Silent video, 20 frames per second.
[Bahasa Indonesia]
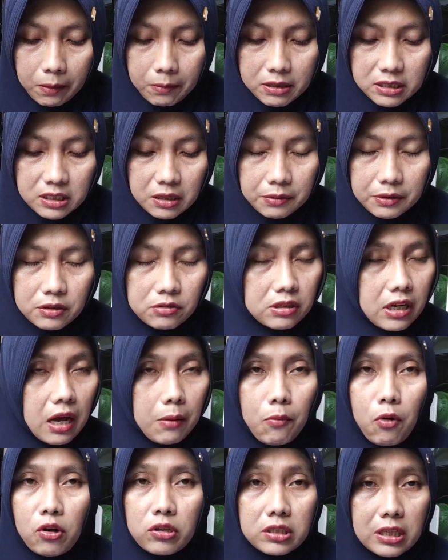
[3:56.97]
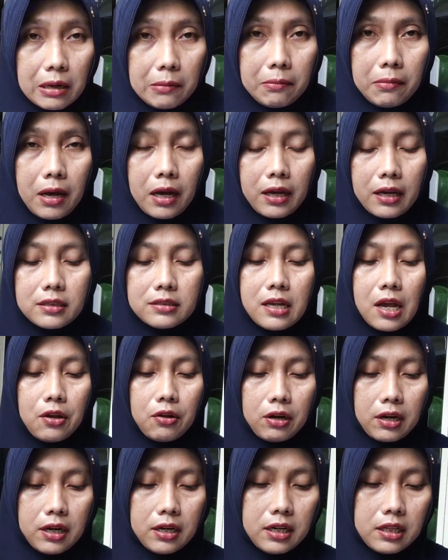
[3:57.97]
Mas Evan ini gak bosan pakai
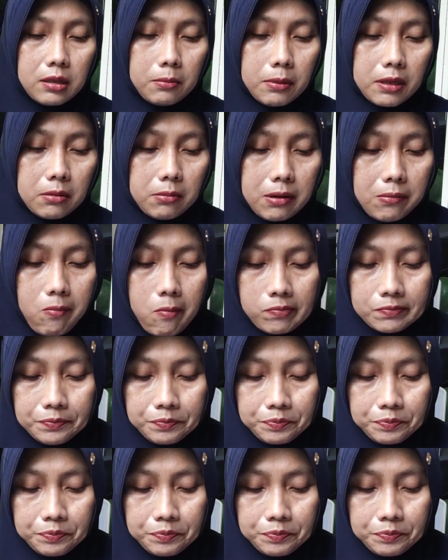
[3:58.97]
sayur ini teman-teman